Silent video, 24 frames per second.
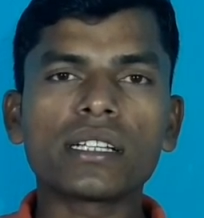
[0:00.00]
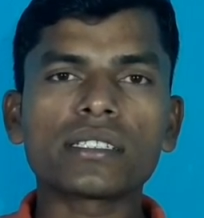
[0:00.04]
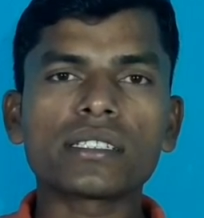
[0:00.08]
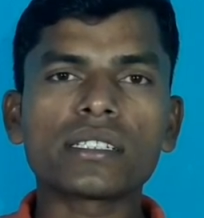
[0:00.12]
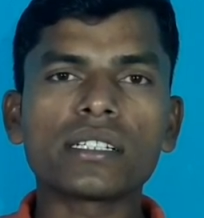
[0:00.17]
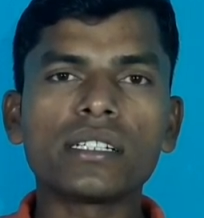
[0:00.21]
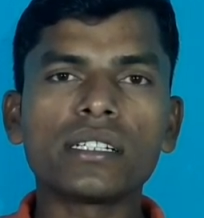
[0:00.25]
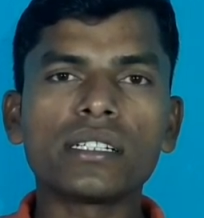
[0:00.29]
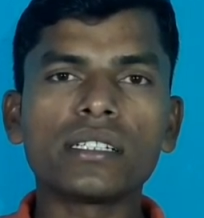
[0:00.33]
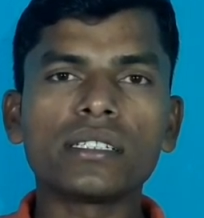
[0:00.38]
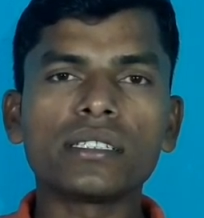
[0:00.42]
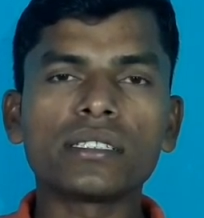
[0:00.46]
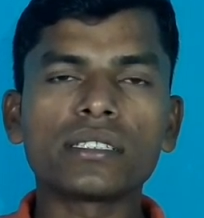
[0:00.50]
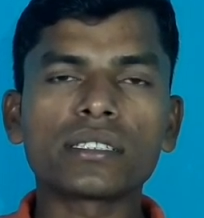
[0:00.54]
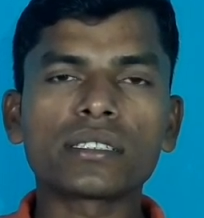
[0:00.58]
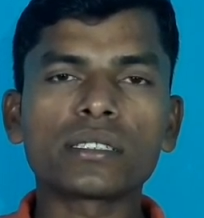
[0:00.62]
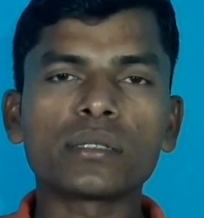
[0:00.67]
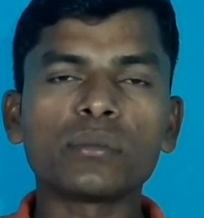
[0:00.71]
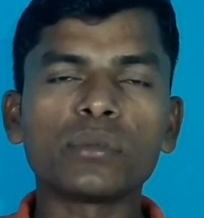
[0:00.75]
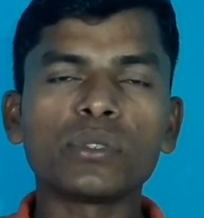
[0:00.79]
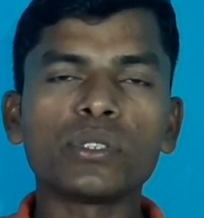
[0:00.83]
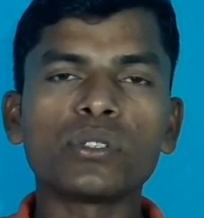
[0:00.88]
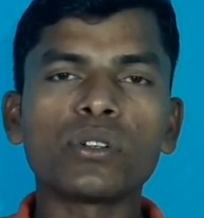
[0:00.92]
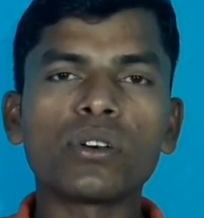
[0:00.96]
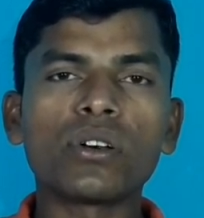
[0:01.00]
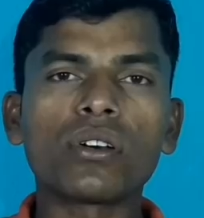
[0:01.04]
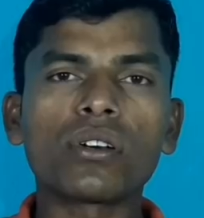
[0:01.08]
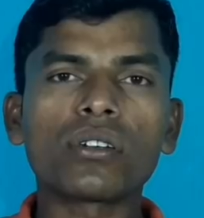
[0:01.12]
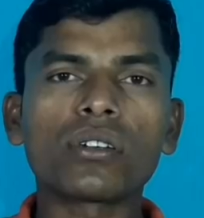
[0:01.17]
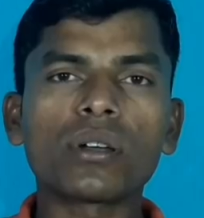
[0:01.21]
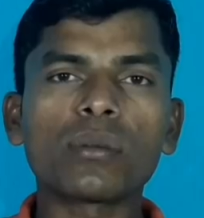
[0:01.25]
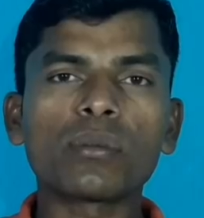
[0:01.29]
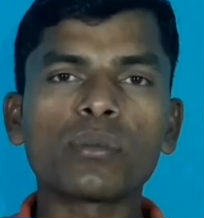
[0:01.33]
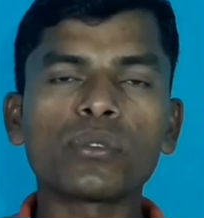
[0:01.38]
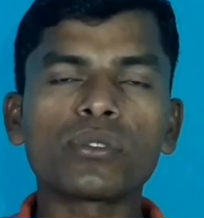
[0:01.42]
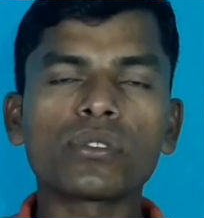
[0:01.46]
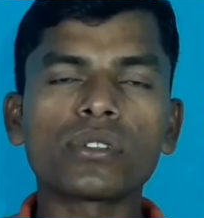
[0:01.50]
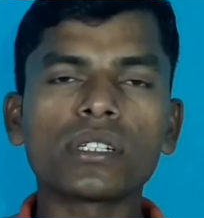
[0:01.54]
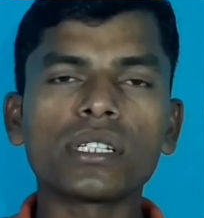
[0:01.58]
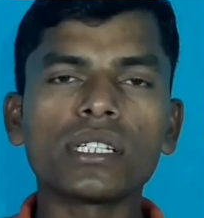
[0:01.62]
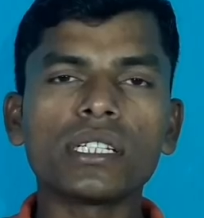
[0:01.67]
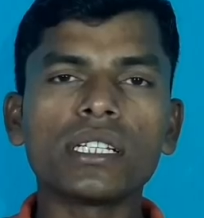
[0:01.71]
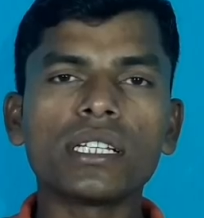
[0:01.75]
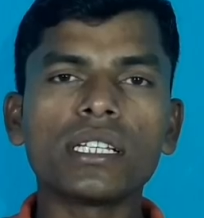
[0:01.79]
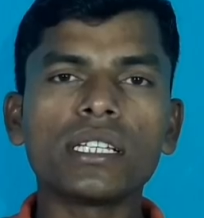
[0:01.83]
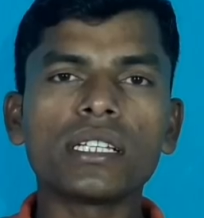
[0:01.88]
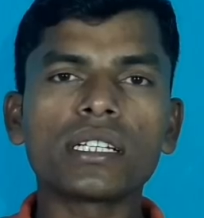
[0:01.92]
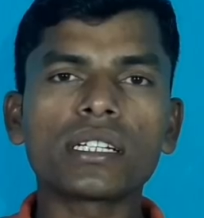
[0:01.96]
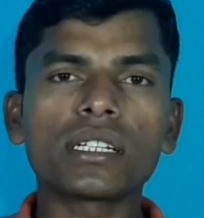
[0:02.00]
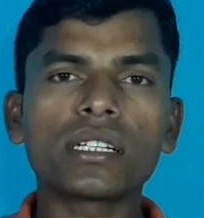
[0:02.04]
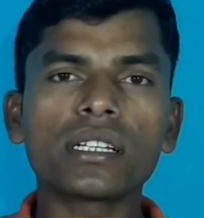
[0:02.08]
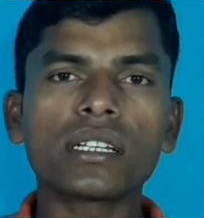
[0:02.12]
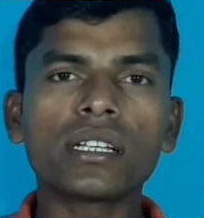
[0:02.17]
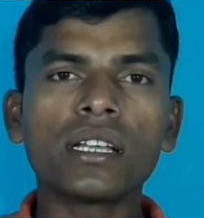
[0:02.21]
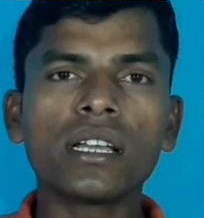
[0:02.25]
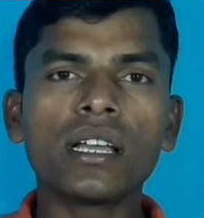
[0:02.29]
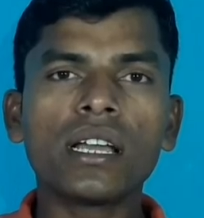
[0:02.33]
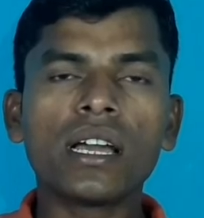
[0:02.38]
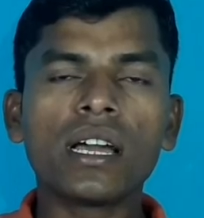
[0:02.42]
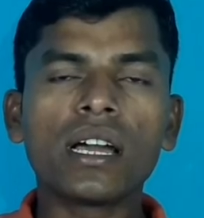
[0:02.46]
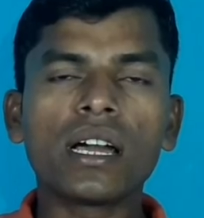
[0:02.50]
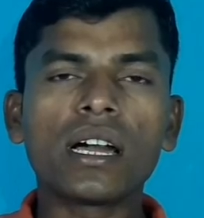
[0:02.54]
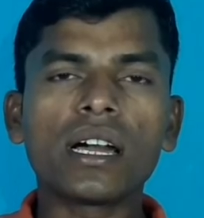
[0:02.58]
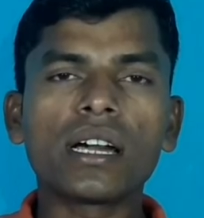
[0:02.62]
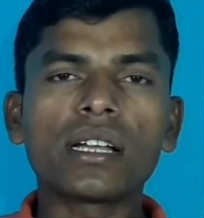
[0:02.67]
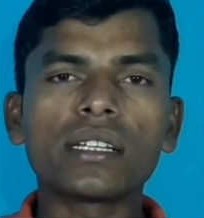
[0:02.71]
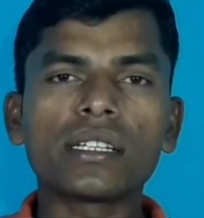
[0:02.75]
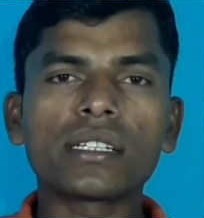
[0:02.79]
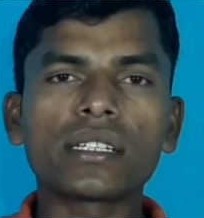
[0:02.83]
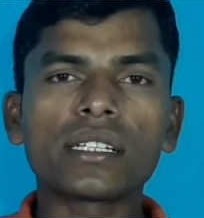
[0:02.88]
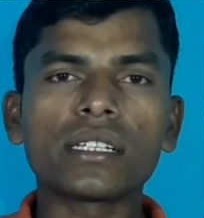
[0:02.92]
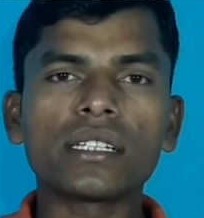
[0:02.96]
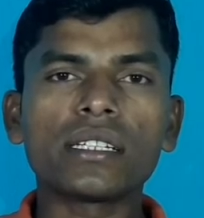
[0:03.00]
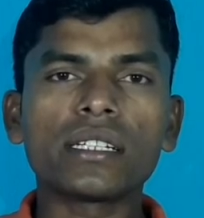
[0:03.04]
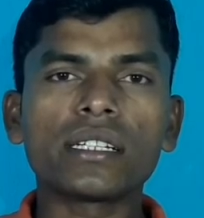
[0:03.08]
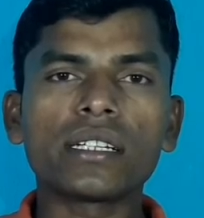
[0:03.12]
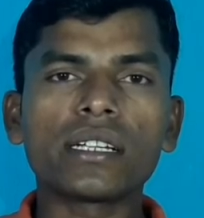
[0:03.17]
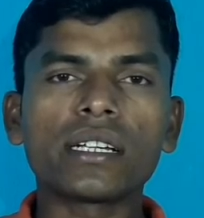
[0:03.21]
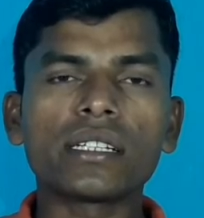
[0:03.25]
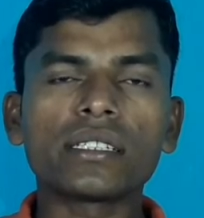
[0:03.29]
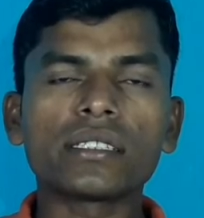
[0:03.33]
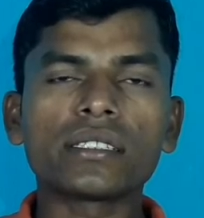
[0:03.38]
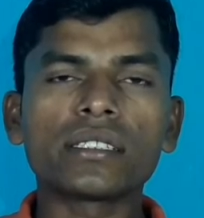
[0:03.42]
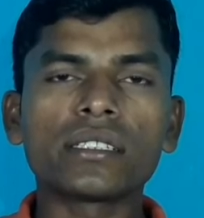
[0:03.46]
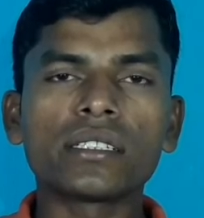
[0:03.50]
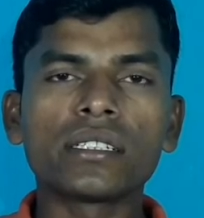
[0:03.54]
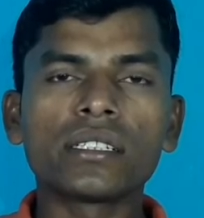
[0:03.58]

ऐसे इंटरेस्टिंग वीडियो और आप लोग के लिए लेकर आने के लिए गाइज